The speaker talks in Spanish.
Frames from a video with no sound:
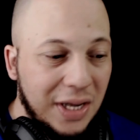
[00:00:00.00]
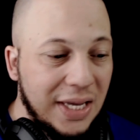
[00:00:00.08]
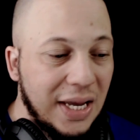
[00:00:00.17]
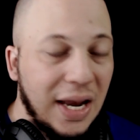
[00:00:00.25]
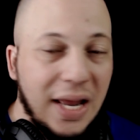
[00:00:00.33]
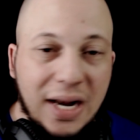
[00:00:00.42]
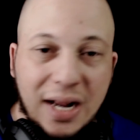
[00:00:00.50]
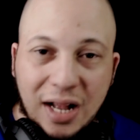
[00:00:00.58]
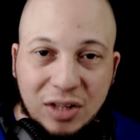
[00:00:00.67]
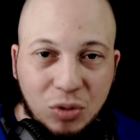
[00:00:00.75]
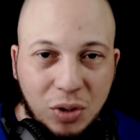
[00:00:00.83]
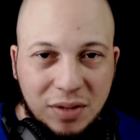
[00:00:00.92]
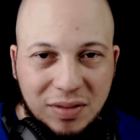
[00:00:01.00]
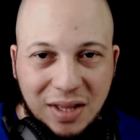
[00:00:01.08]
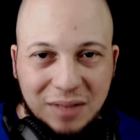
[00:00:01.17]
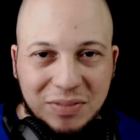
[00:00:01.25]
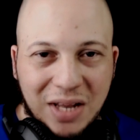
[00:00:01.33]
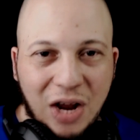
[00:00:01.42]
aquí el, capturing
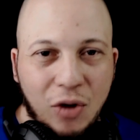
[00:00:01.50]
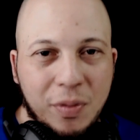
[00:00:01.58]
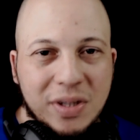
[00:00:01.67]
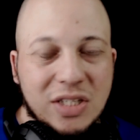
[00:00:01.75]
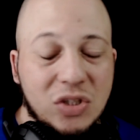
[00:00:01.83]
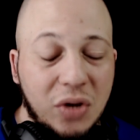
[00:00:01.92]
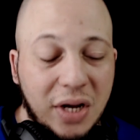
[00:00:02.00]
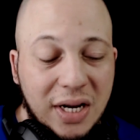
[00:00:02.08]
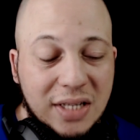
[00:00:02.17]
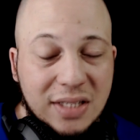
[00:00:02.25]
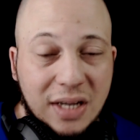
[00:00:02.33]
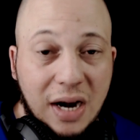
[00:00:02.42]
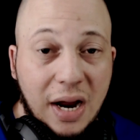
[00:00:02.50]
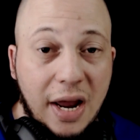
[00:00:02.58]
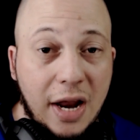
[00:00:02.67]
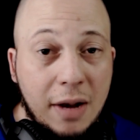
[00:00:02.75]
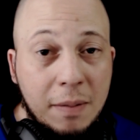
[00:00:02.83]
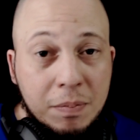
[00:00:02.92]
de, la conversación en Instagram.
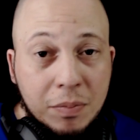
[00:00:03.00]
Él